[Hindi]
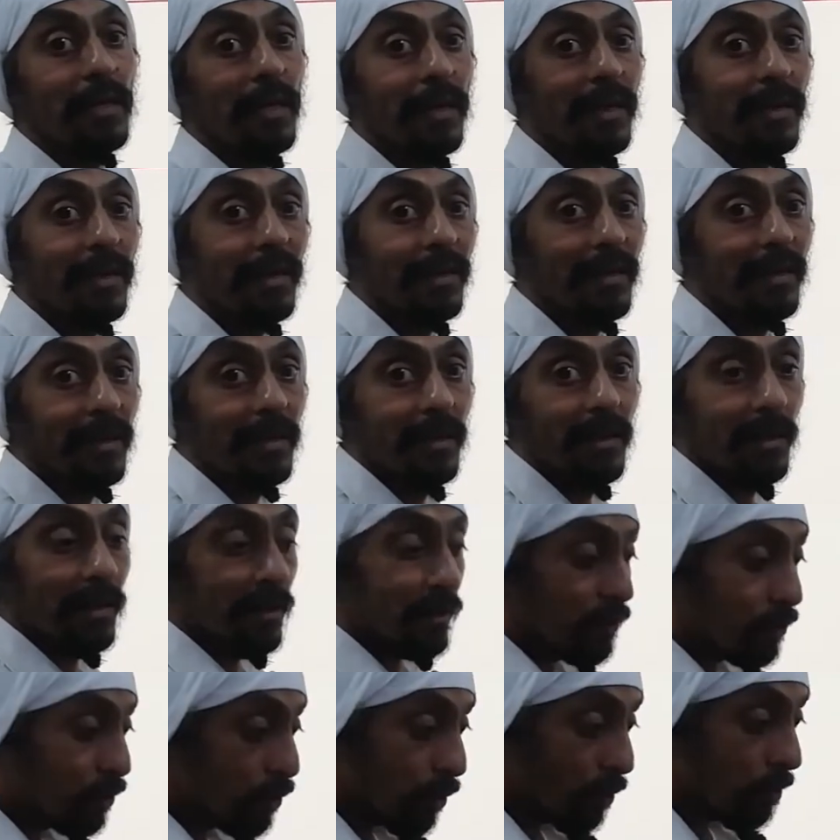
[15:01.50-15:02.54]
है
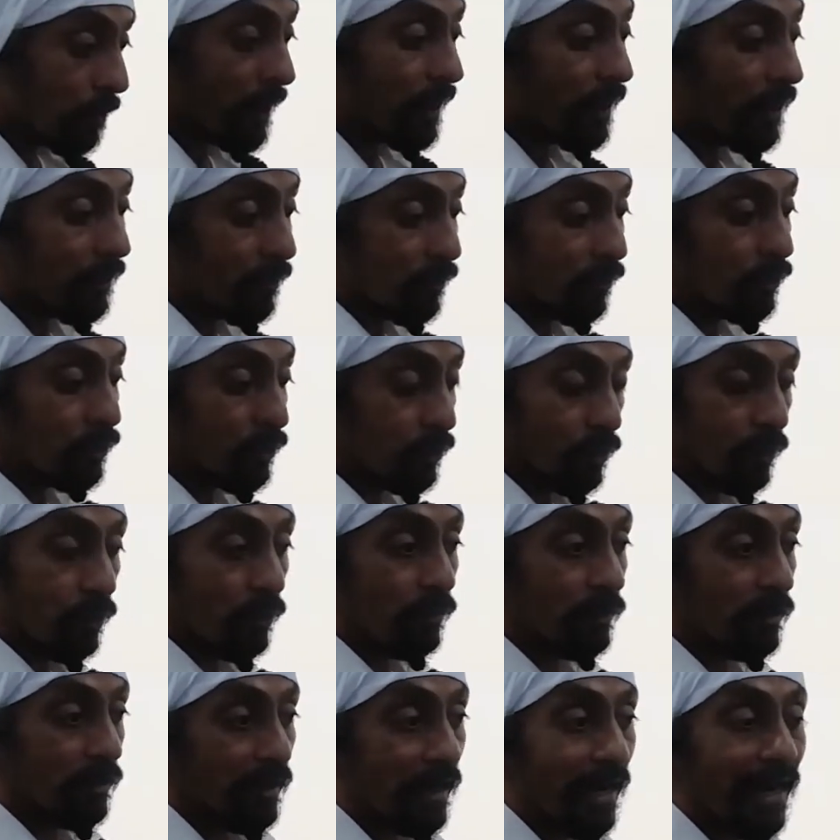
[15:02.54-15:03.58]
दो बार
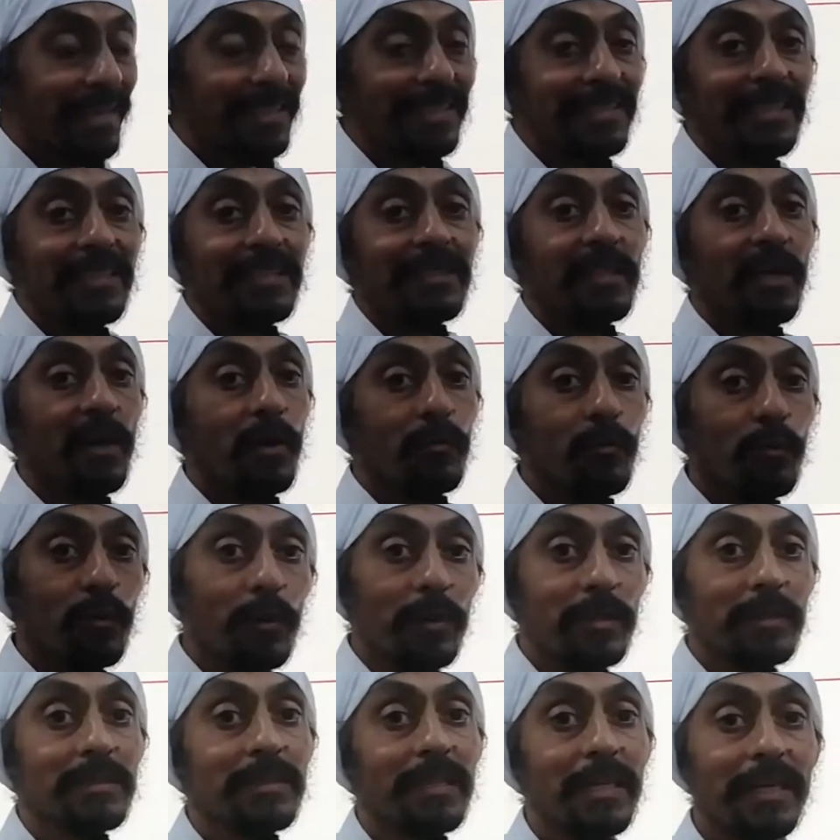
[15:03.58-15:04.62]
उसको ड्राइंग देता है वो
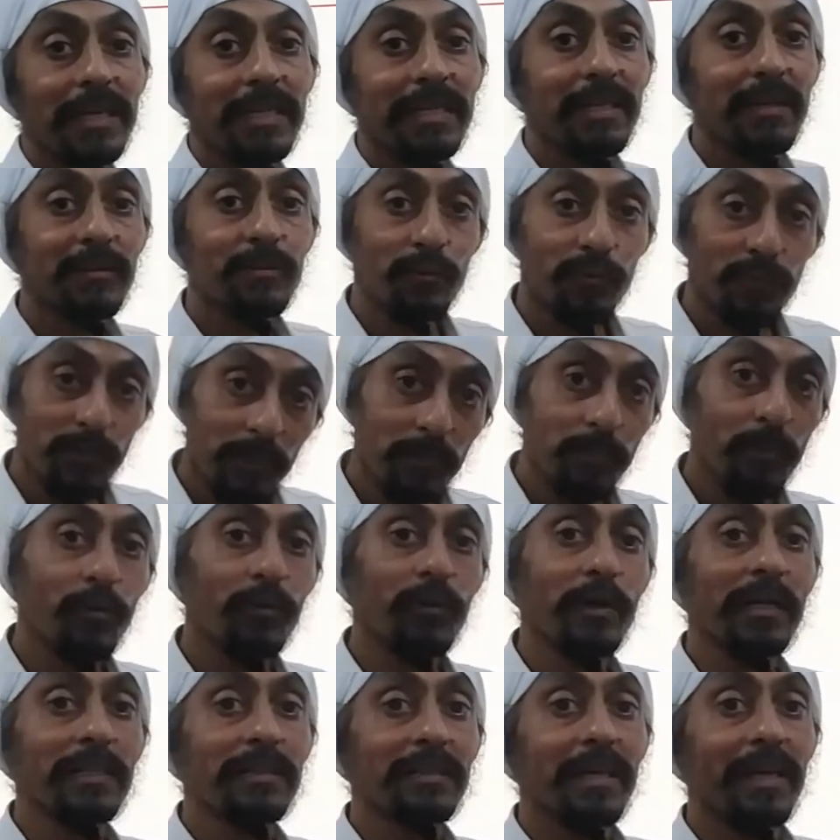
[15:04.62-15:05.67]
करता नहीं है तो फिर वो
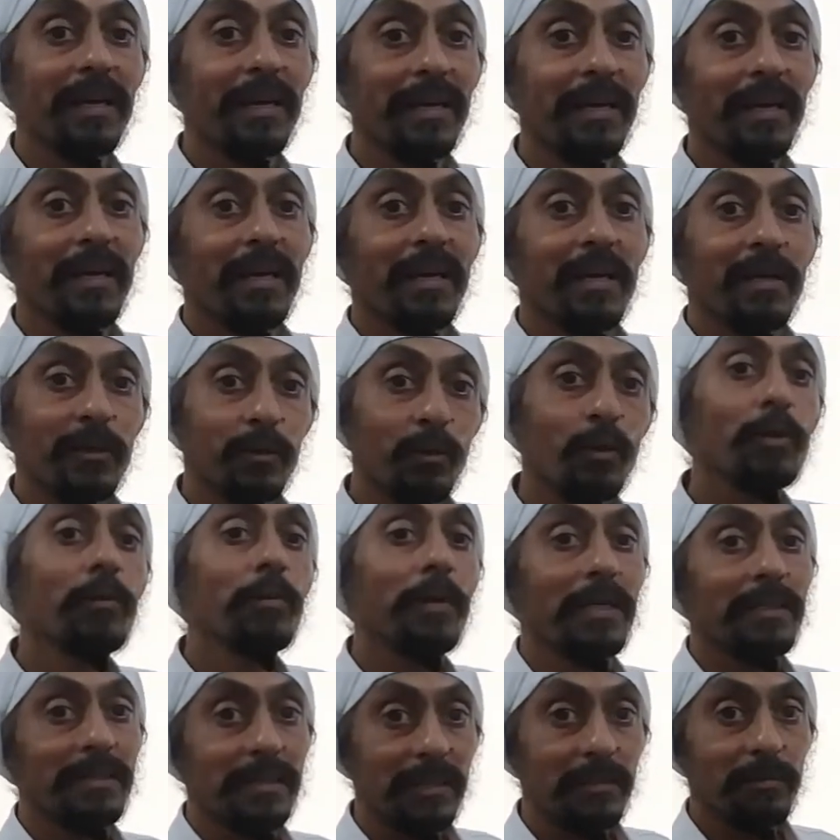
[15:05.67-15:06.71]
कहता है कोई
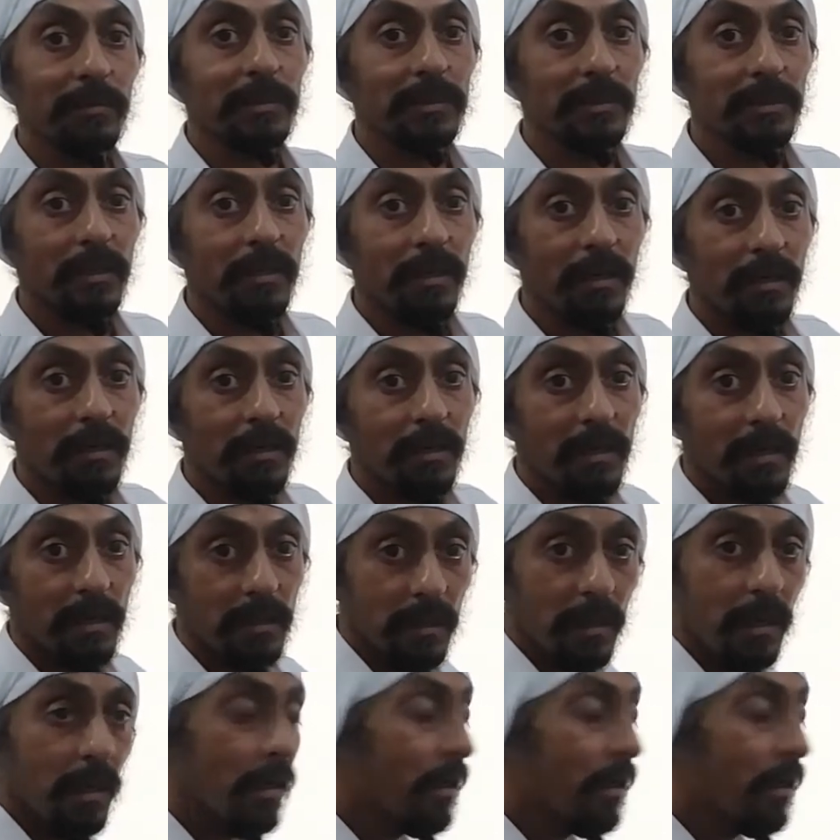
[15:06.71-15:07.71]
बात नहीं बच्चा है ना